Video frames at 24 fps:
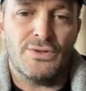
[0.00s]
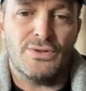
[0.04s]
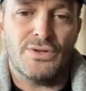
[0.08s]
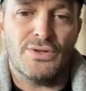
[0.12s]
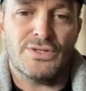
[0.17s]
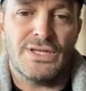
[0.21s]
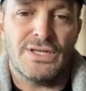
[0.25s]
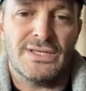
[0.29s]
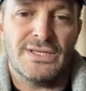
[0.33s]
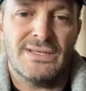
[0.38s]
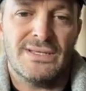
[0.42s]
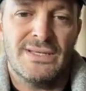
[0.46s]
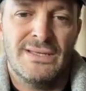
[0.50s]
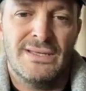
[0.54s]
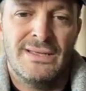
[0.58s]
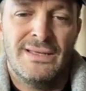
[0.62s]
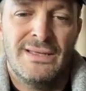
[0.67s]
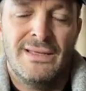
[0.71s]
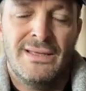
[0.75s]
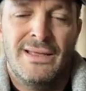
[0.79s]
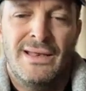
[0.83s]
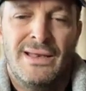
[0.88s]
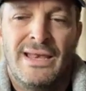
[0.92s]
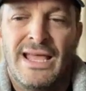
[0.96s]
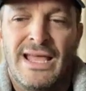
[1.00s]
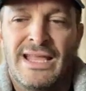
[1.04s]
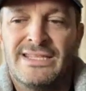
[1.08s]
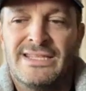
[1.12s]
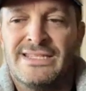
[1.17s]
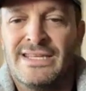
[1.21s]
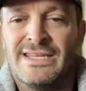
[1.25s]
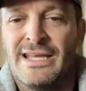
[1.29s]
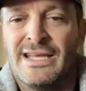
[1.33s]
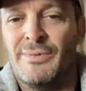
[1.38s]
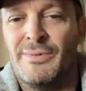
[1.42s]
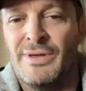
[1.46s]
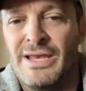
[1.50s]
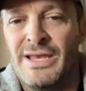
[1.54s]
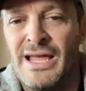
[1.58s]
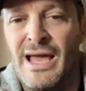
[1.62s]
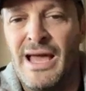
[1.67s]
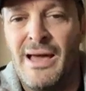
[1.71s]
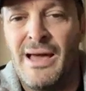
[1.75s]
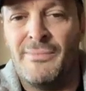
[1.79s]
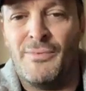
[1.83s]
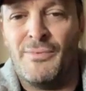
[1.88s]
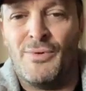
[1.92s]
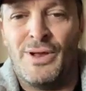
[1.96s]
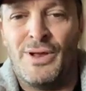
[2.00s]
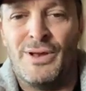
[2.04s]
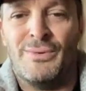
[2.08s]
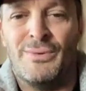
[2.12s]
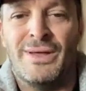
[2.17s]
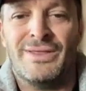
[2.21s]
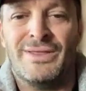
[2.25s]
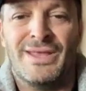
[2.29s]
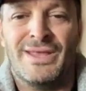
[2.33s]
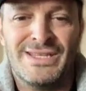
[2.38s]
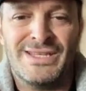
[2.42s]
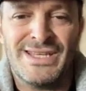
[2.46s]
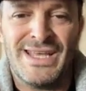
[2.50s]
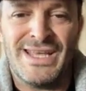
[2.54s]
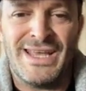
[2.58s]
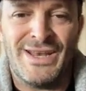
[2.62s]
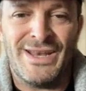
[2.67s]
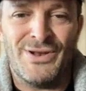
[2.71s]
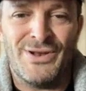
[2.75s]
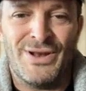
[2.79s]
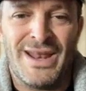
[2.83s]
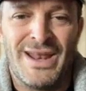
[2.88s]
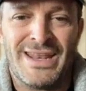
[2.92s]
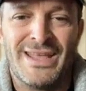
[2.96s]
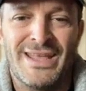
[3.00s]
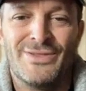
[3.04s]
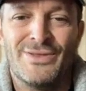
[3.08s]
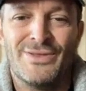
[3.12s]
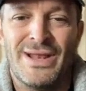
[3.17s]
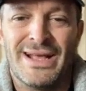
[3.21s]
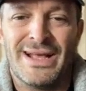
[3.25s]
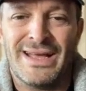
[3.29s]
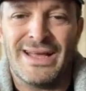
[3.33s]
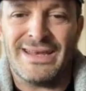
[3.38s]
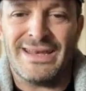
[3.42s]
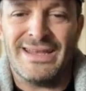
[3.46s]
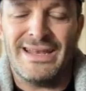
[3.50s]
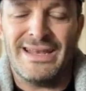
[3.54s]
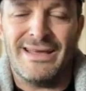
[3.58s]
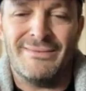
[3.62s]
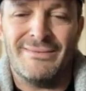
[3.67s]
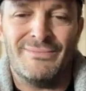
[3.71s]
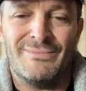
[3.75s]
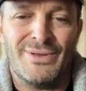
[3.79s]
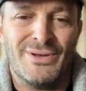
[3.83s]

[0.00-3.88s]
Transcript: Entonces, la chica pin-up o el banderillero largando la carrera,